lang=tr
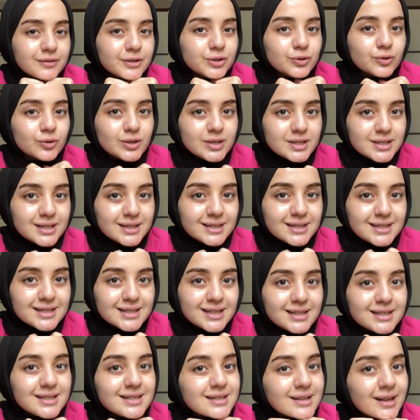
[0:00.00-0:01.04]
videoyu
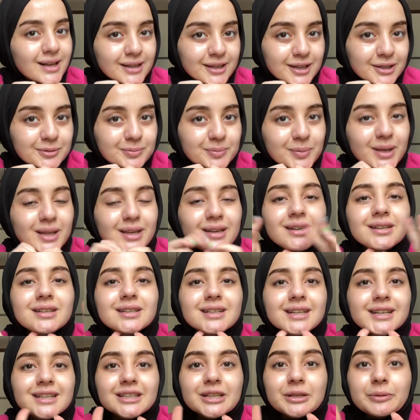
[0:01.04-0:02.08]
izlediyseniz like atmayı,
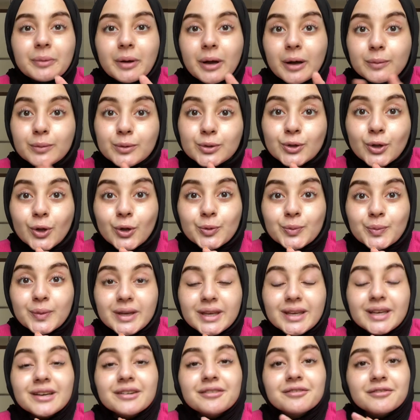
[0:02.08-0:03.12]
kanalıma abone
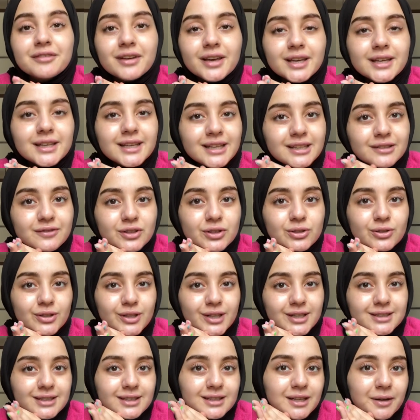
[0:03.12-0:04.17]
olmayı ve yeni
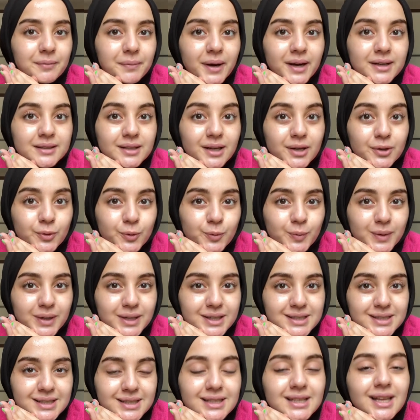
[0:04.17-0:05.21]
videolardan haberdar olmak
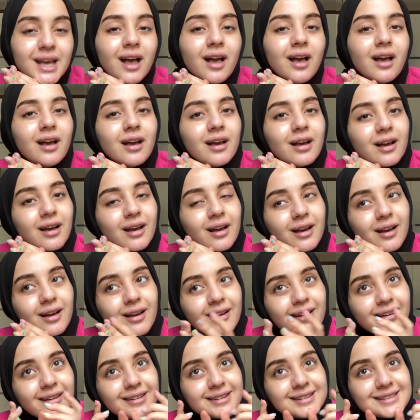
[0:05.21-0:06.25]
için
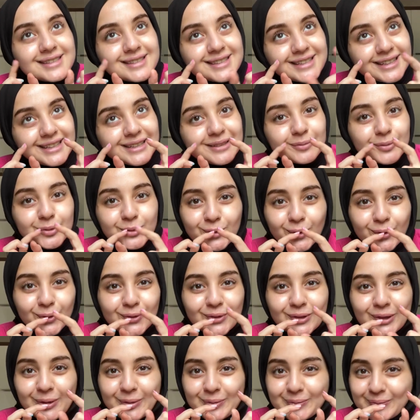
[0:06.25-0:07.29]
zil
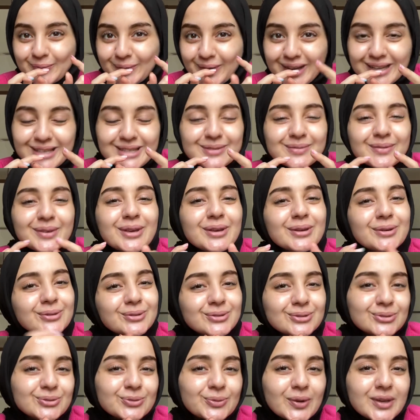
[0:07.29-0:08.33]
butonuna basmayı
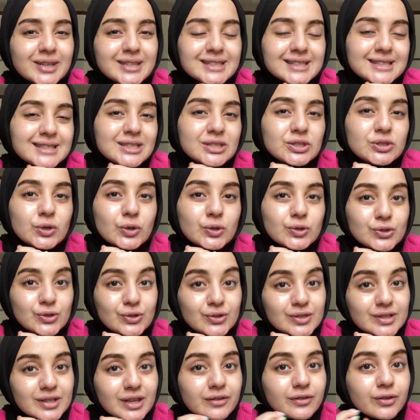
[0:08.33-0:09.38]
unutmayın. Sizi çok
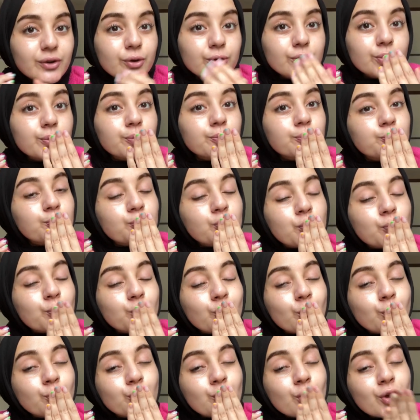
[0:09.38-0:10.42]
çok seviyorum
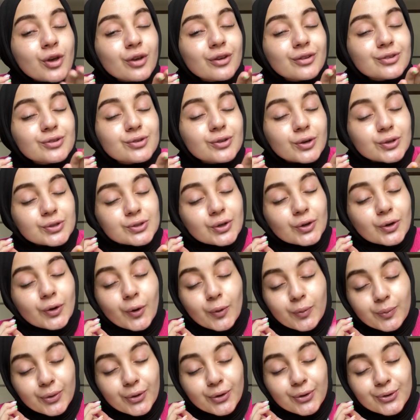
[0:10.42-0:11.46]

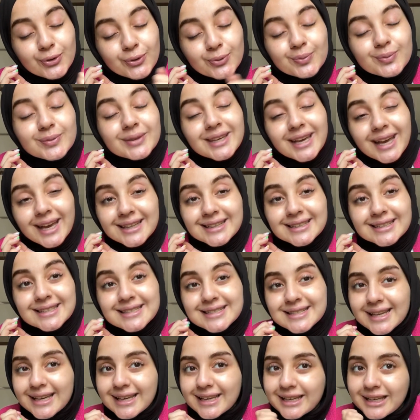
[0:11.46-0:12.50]
öpüyorum.
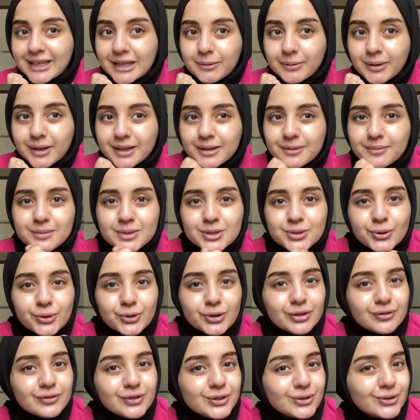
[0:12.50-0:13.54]
Kendinize iyi bakın. Bir
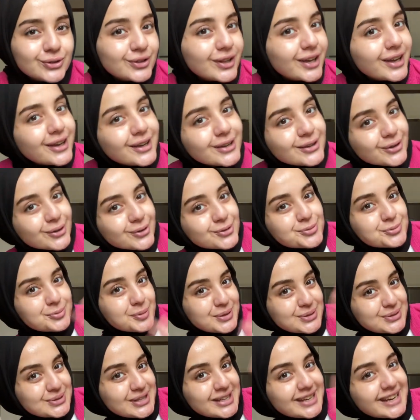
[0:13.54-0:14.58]
sonraki videoda
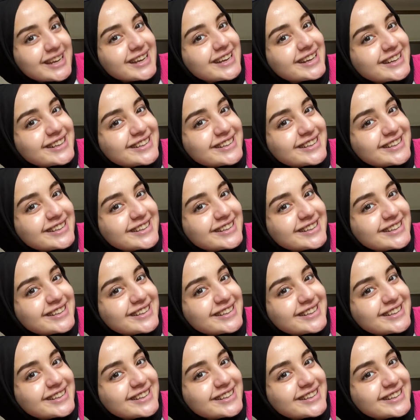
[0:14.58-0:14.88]
görüşmek üzere.